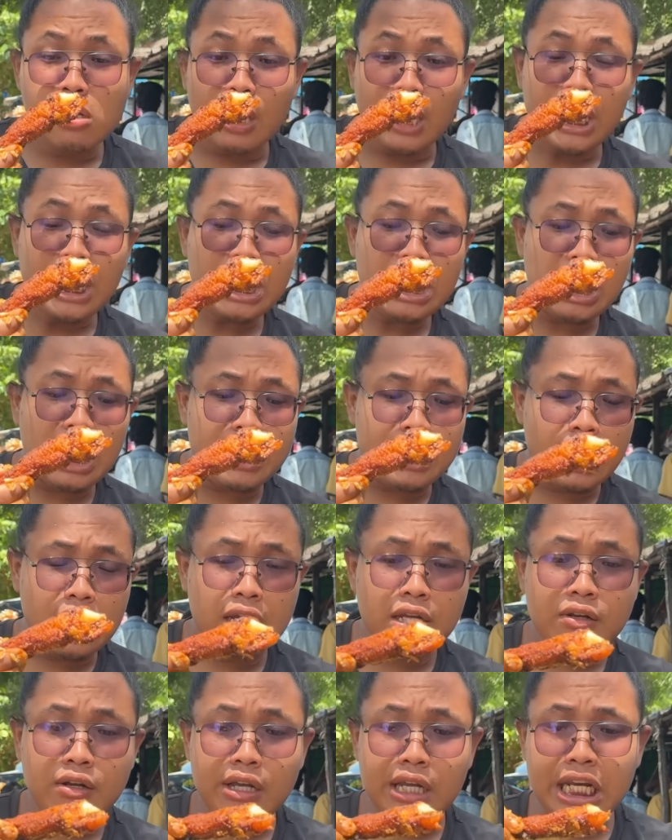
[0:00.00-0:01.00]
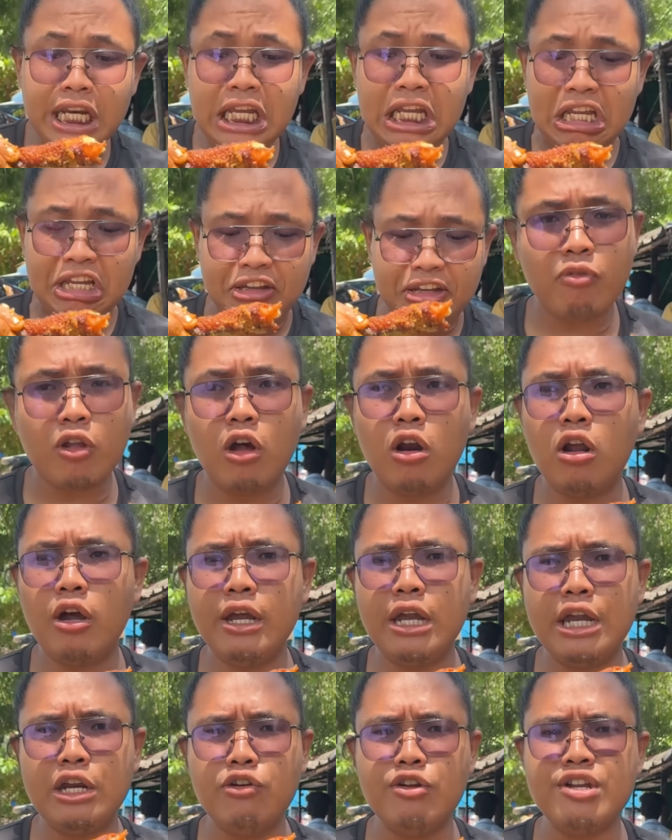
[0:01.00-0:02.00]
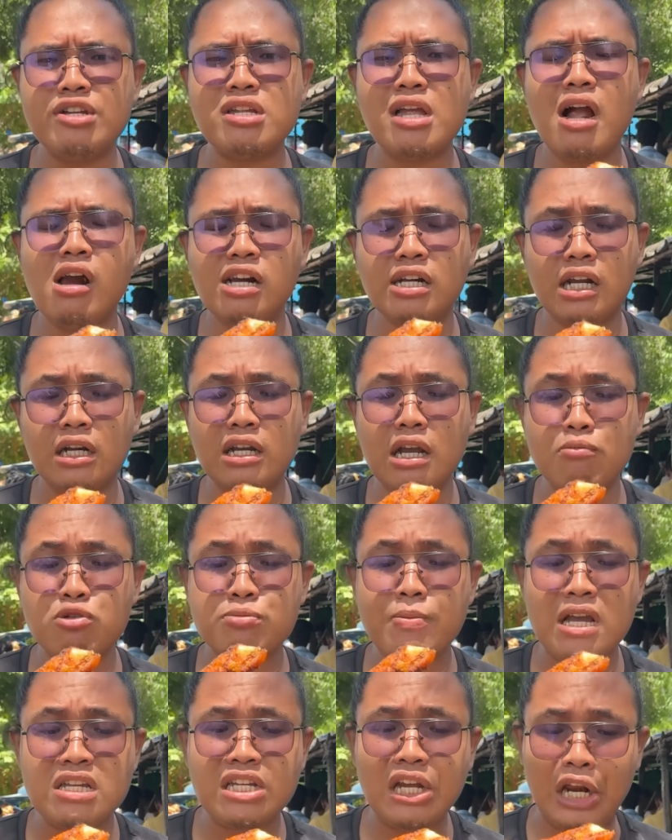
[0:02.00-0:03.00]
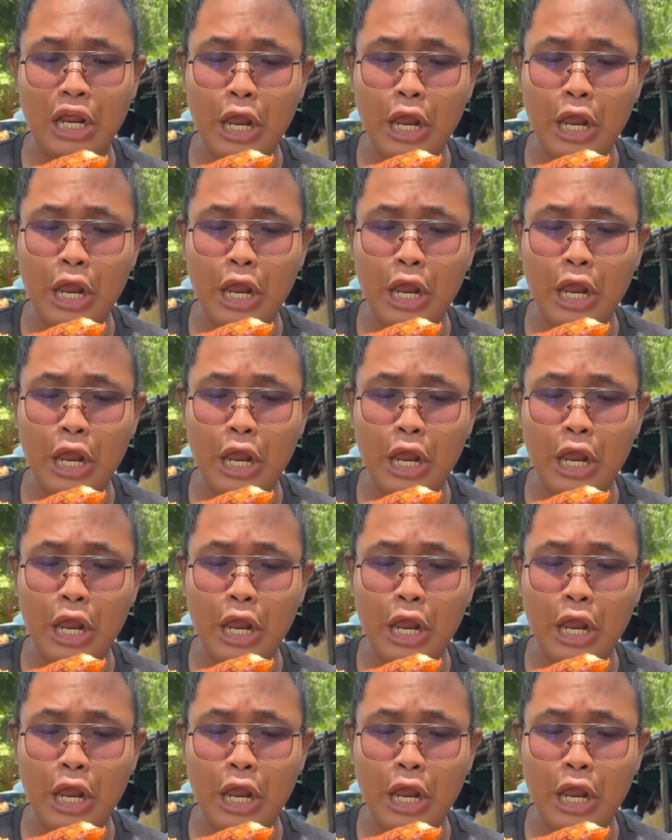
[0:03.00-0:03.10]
Ini ikan ya. Ini kalau Indonesia ikan gabus pasir